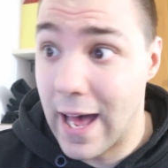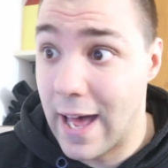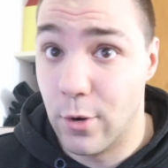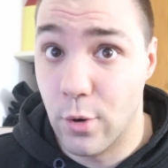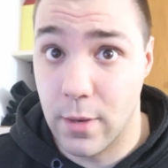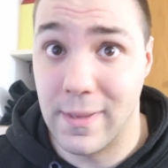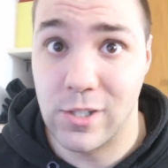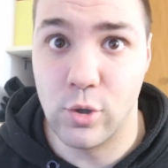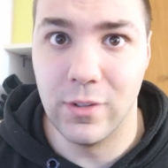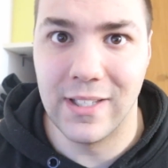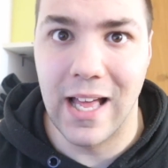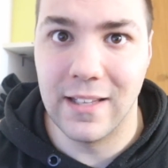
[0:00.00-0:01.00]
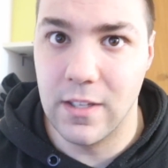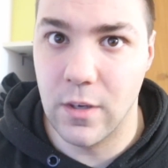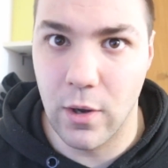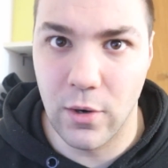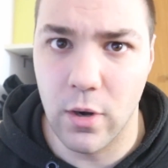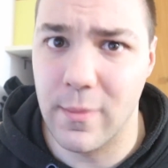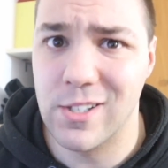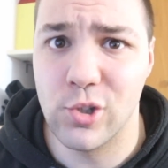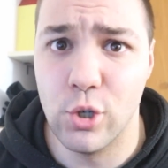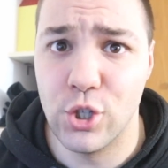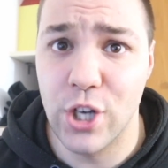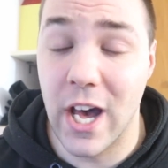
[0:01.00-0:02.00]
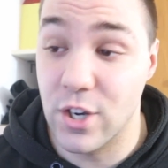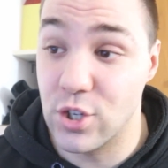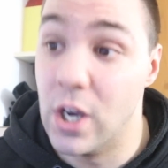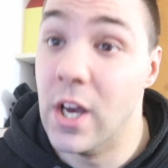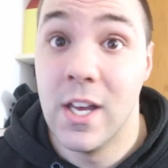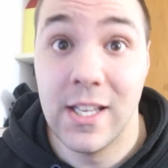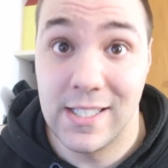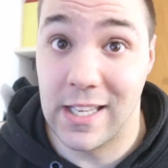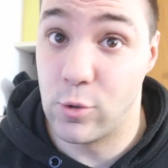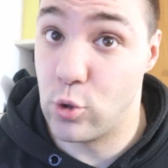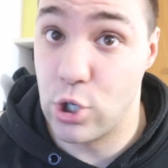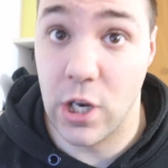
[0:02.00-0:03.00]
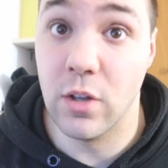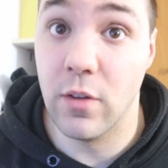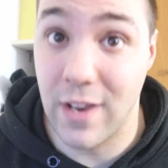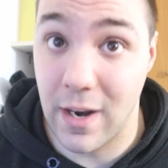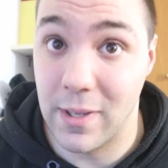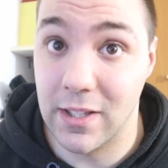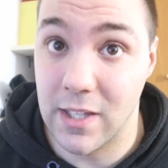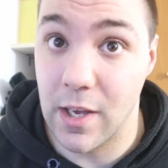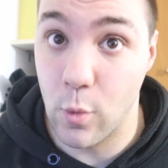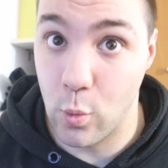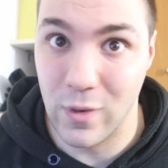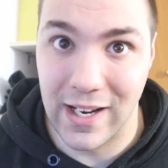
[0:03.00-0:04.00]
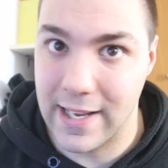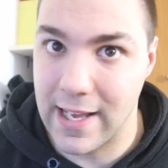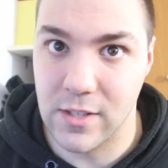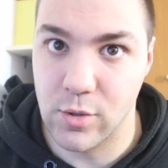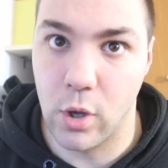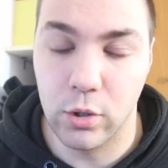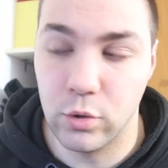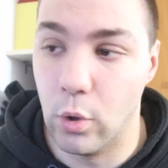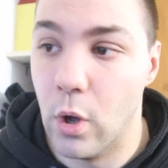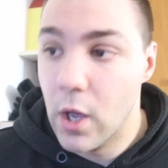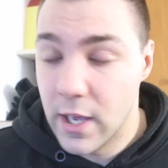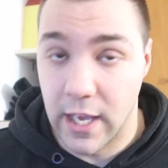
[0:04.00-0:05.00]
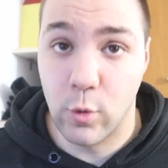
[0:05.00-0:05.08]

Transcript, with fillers: hanno rimesso il tattico, hanno rimesso il charge Sta succedendo veramente un casotto